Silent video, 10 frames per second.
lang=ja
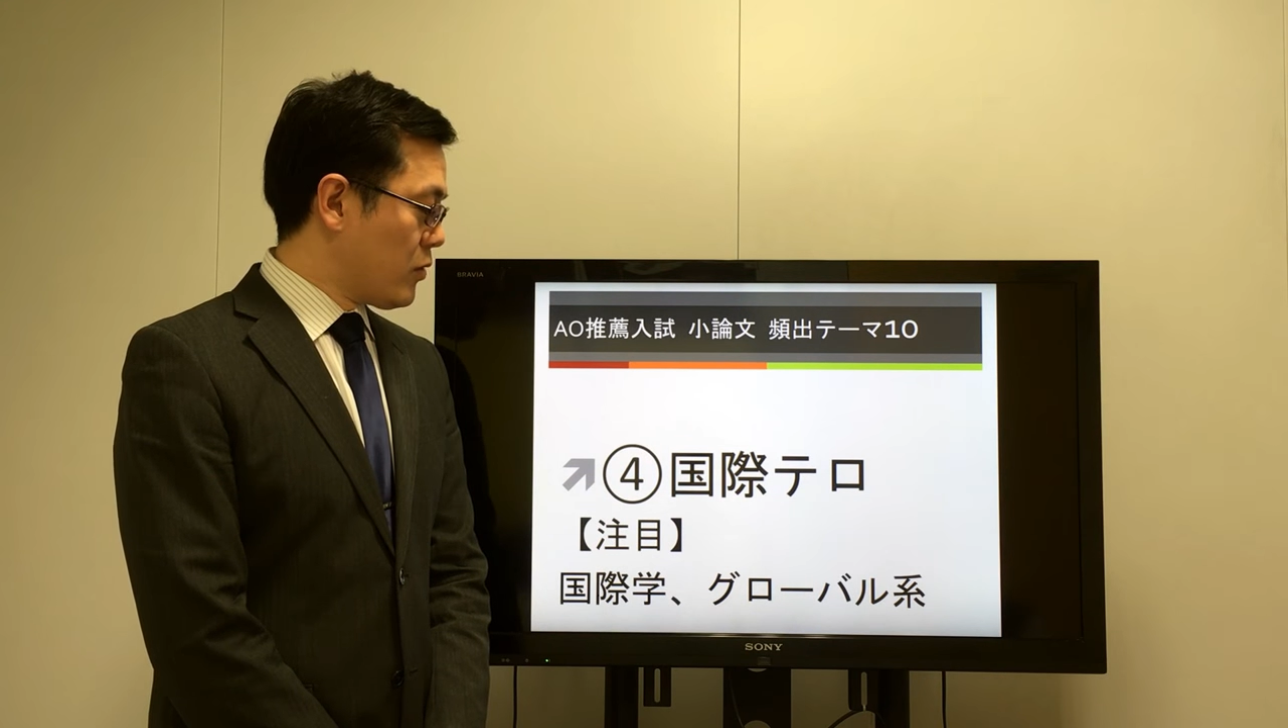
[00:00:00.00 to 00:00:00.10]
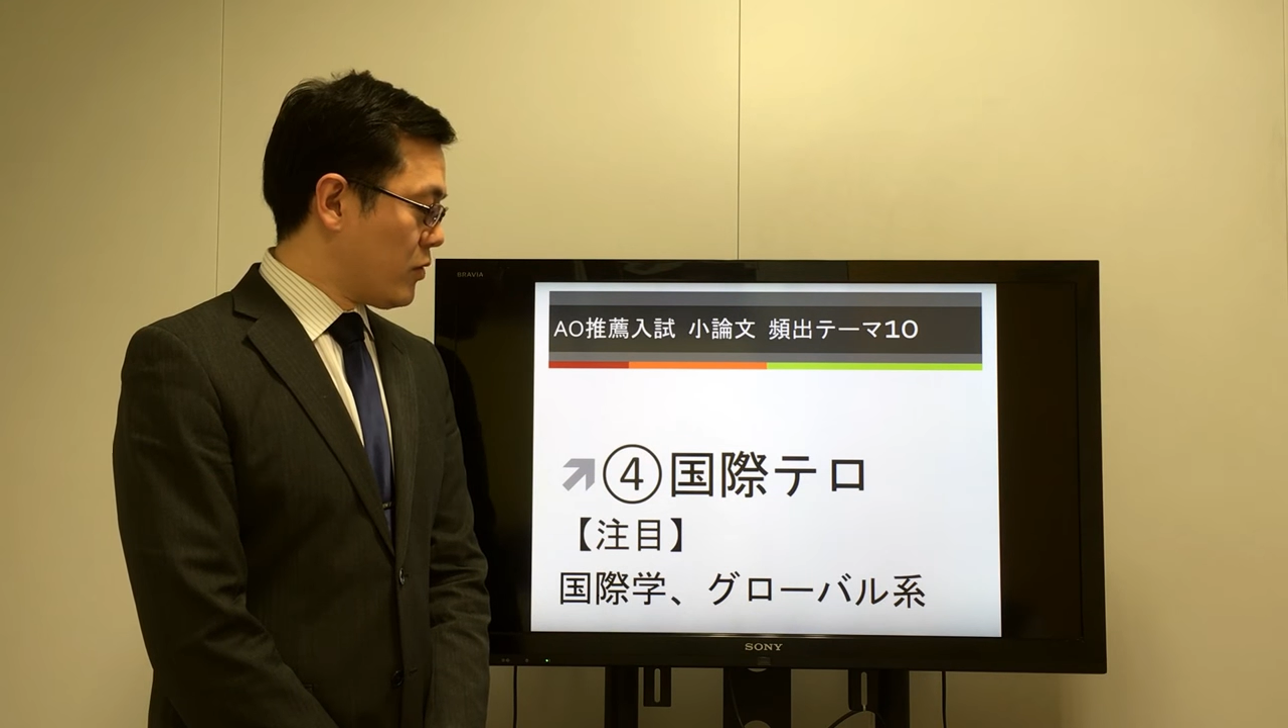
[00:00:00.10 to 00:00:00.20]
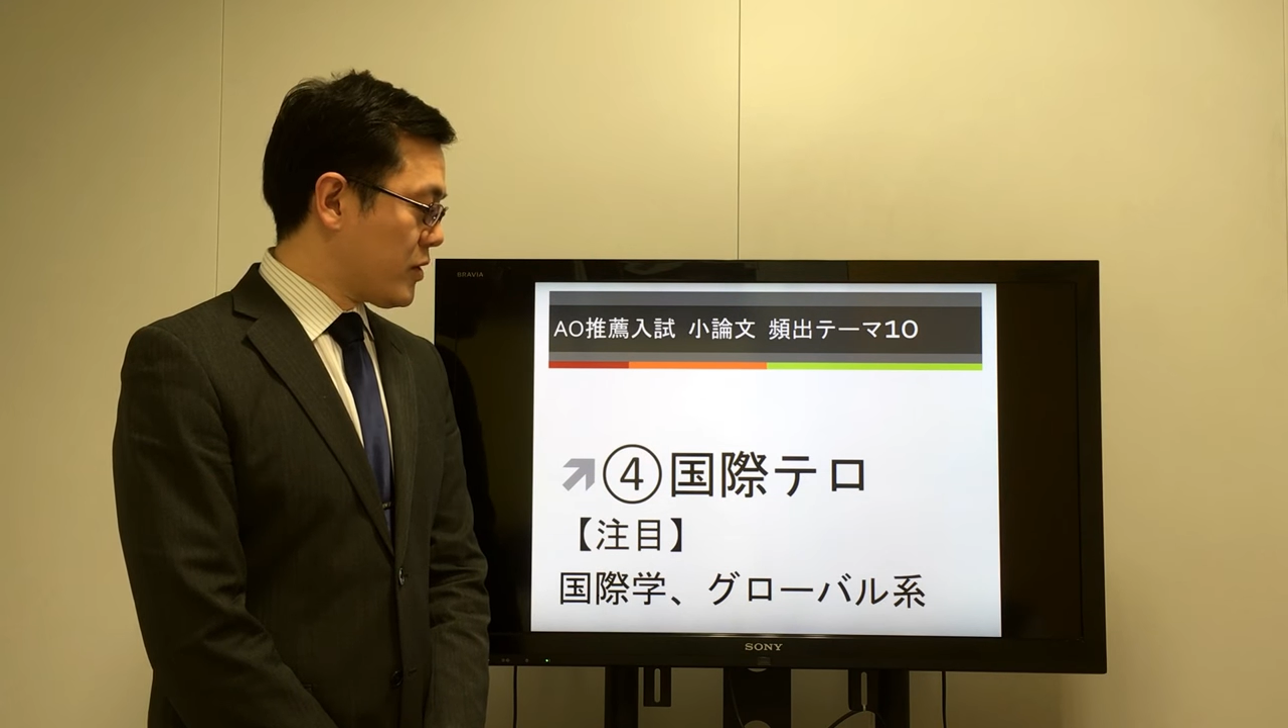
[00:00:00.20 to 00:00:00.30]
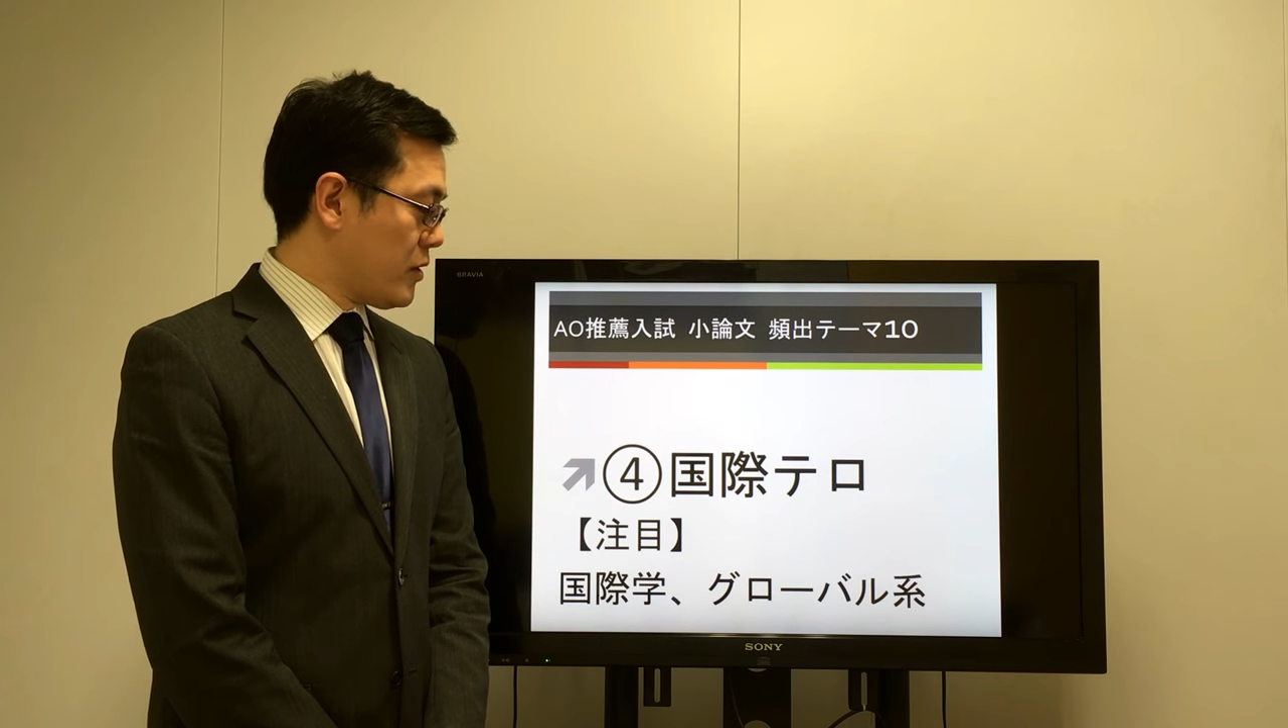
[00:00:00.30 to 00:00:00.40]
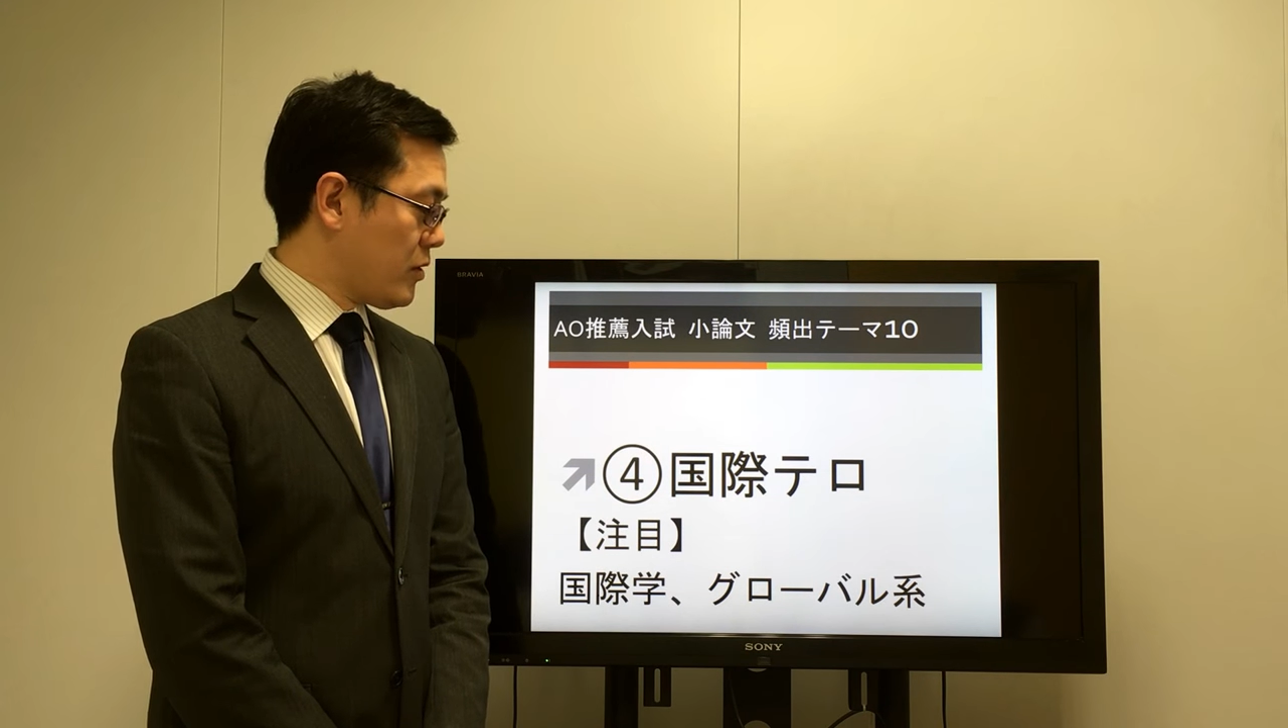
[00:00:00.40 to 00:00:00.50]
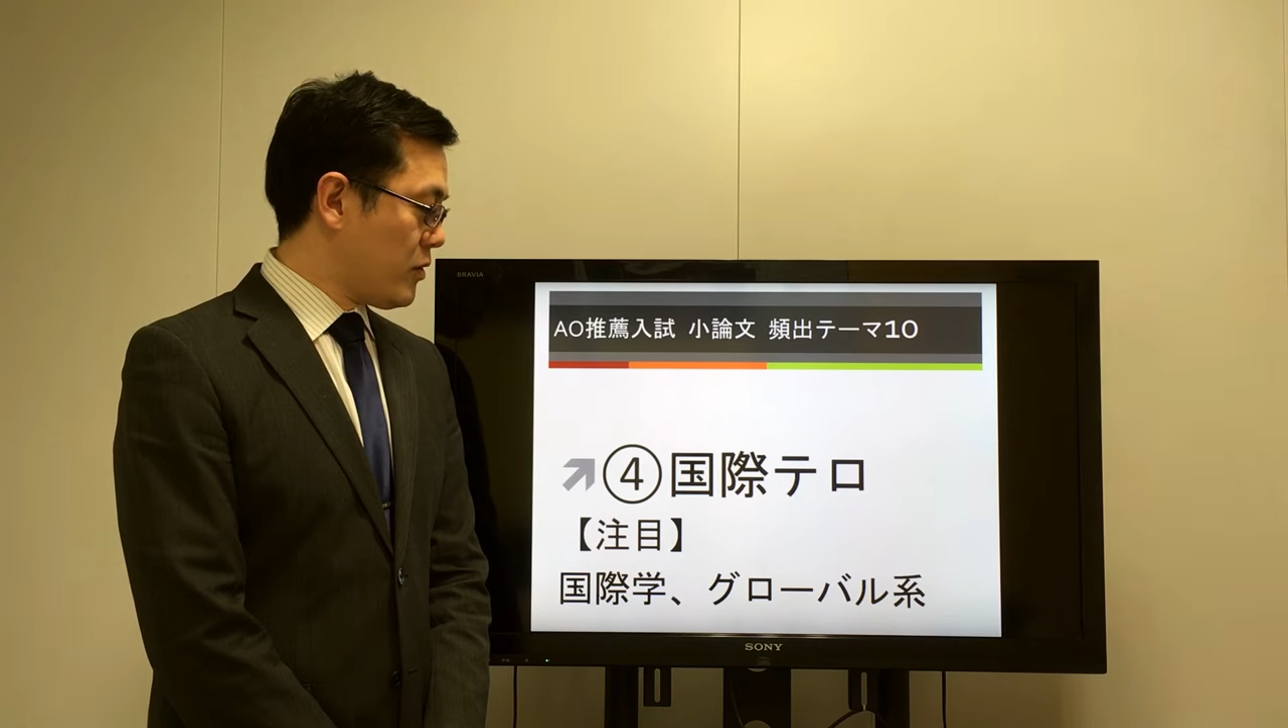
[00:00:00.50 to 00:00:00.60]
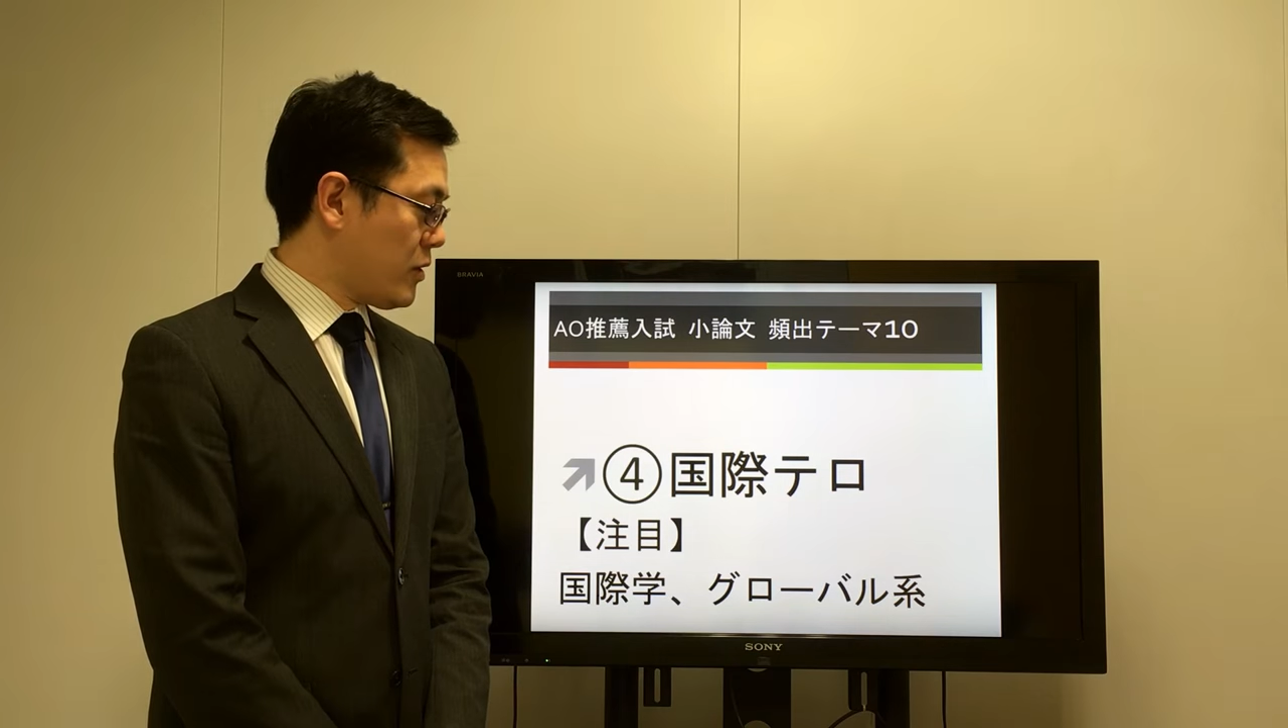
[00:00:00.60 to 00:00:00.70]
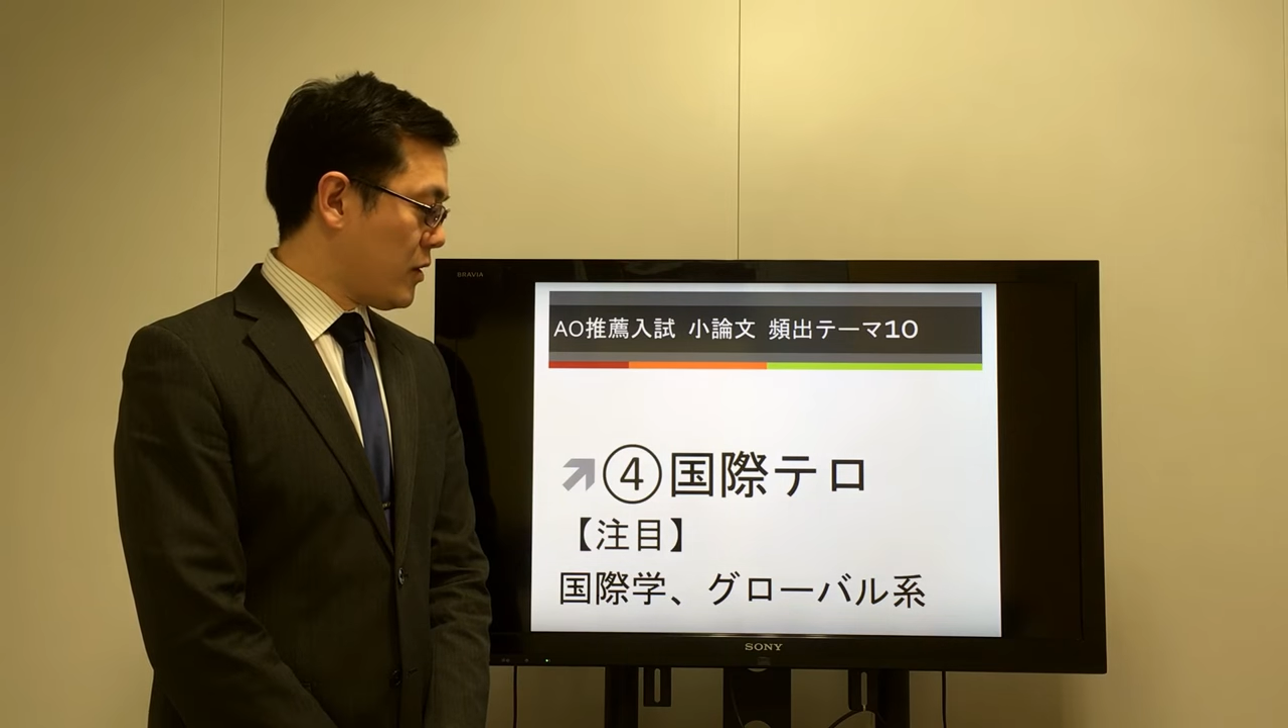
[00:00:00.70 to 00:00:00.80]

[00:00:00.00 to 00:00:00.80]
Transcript: 国際テロに